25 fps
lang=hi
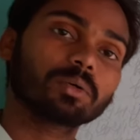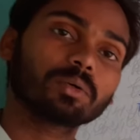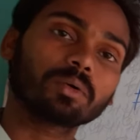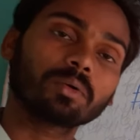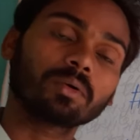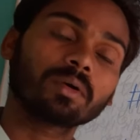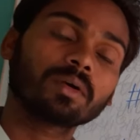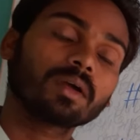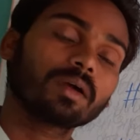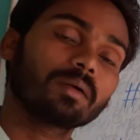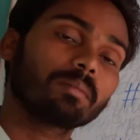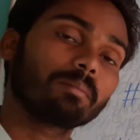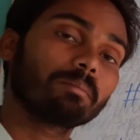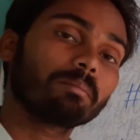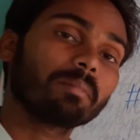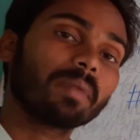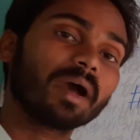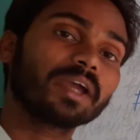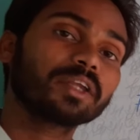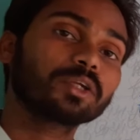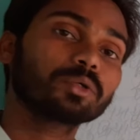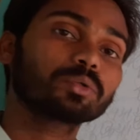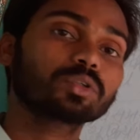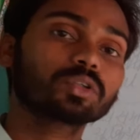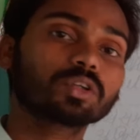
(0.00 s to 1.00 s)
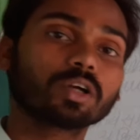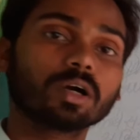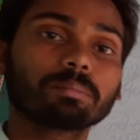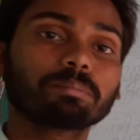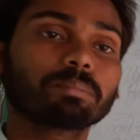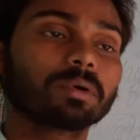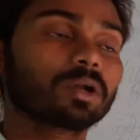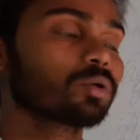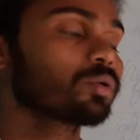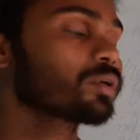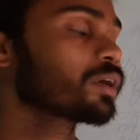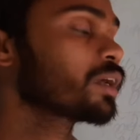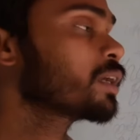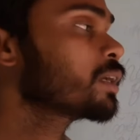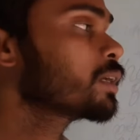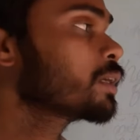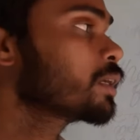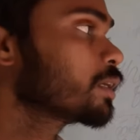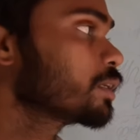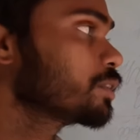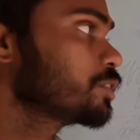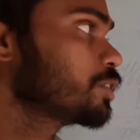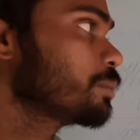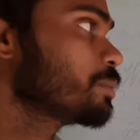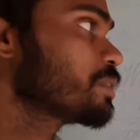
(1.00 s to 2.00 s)
हो माइन्यूट कब पढ़ोगे
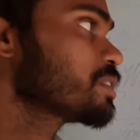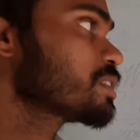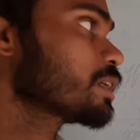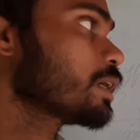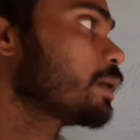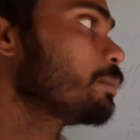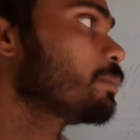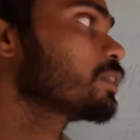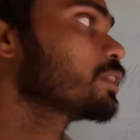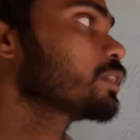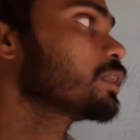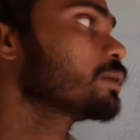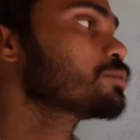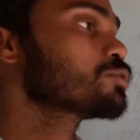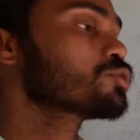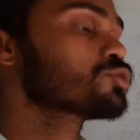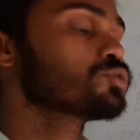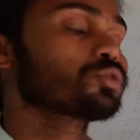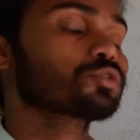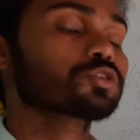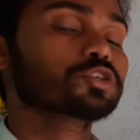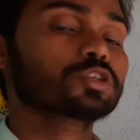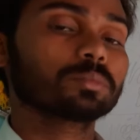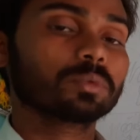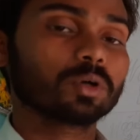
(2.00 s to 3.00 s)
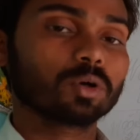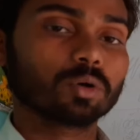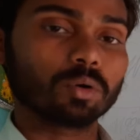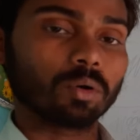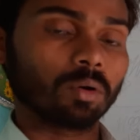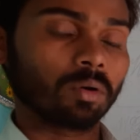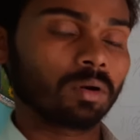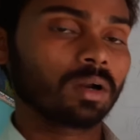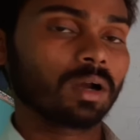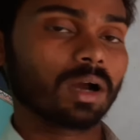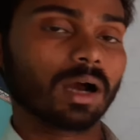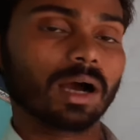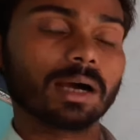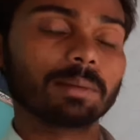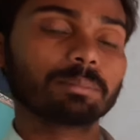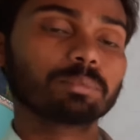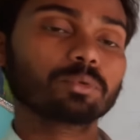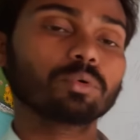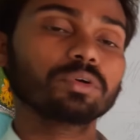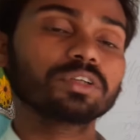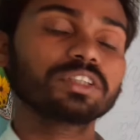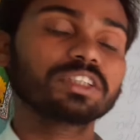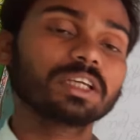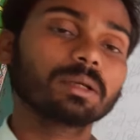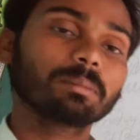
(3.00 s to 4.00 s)
जब इसका मतलब सूक्ष्म हो
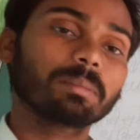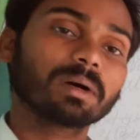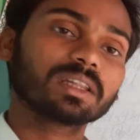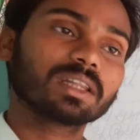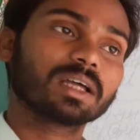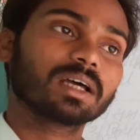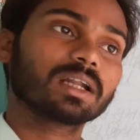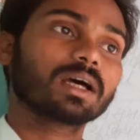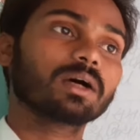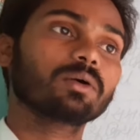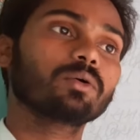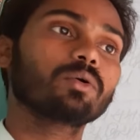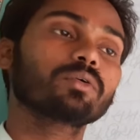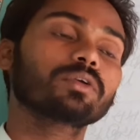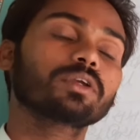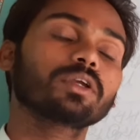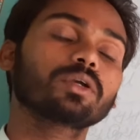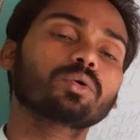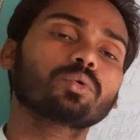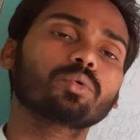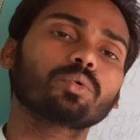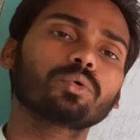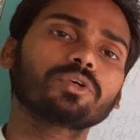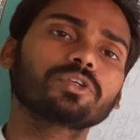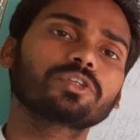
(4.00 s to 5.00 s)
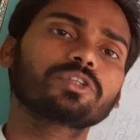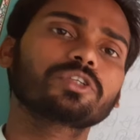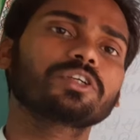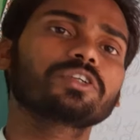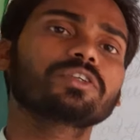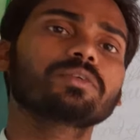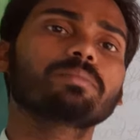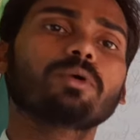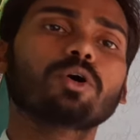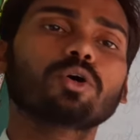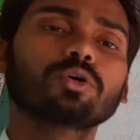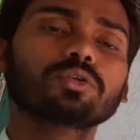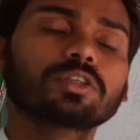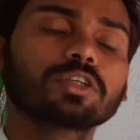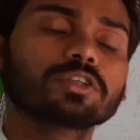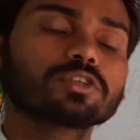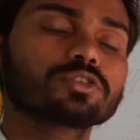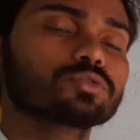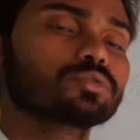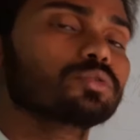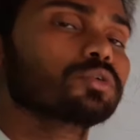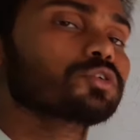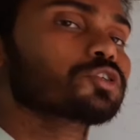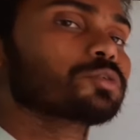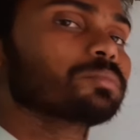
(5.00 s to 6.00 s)
आपको ये बताना हो कि कोई चीज़ बहुत ही
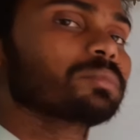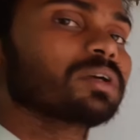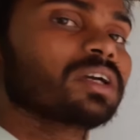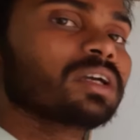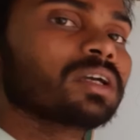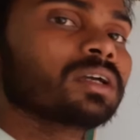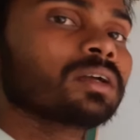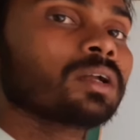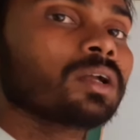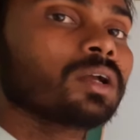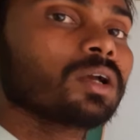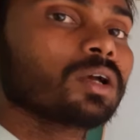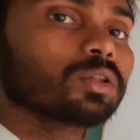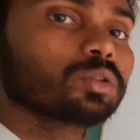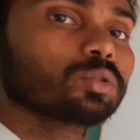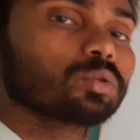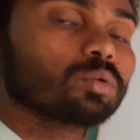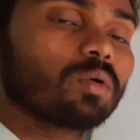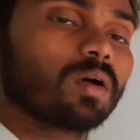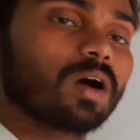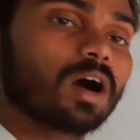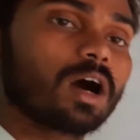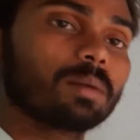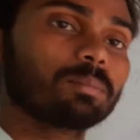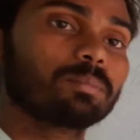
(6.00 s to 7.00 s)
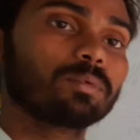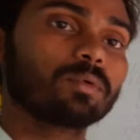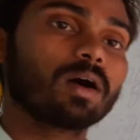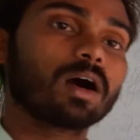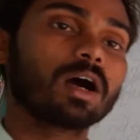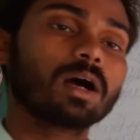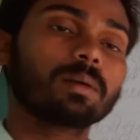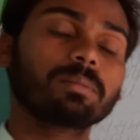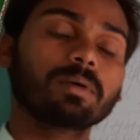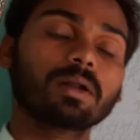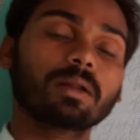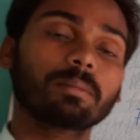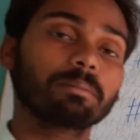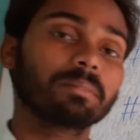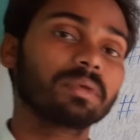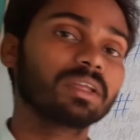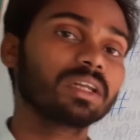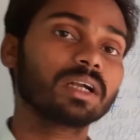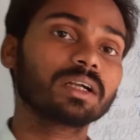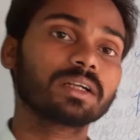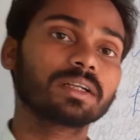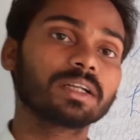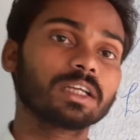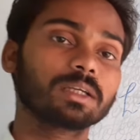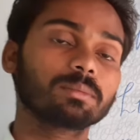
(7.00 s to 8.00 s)
सूक्ष्म है तो आप वहाँ पर
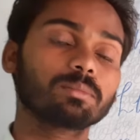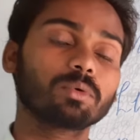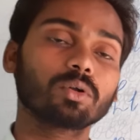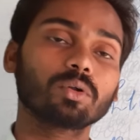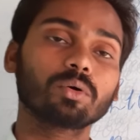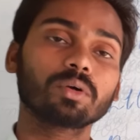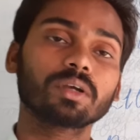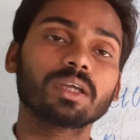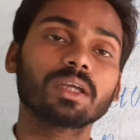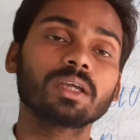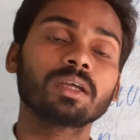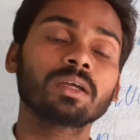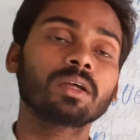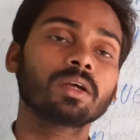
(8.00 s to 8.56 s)
मिनट नहीं बोलोगे